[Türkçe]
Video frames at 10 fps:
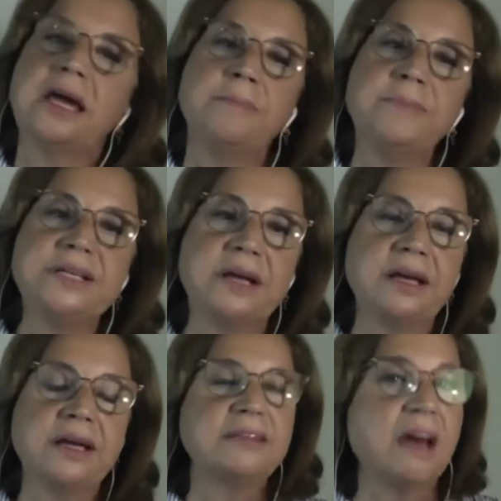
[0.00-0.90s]
bir
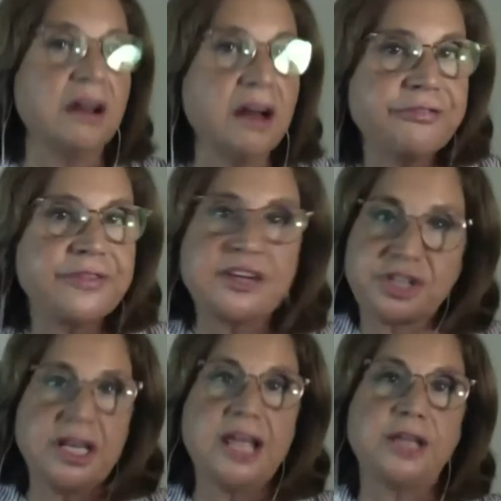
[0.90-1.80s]
e, taraf
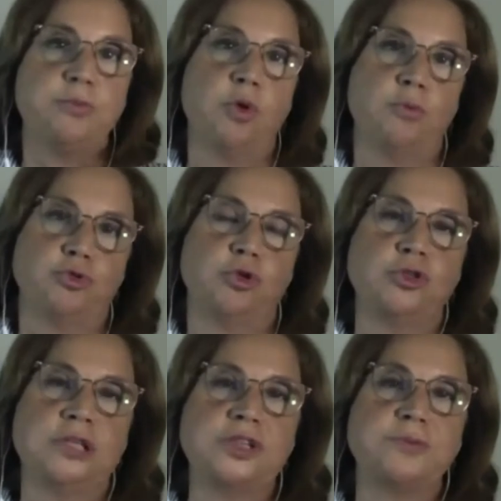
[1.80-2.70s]
teşkil etmiyor bu
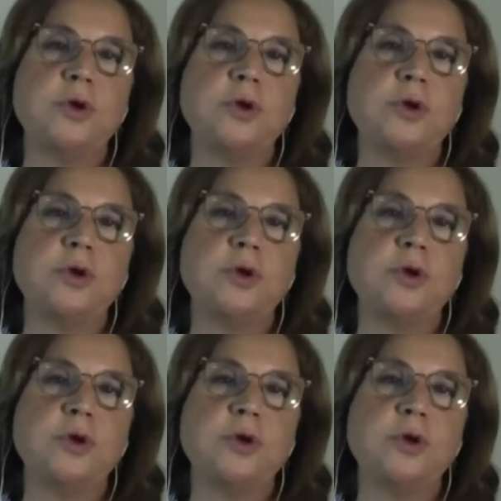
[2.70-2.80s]
sözleşme.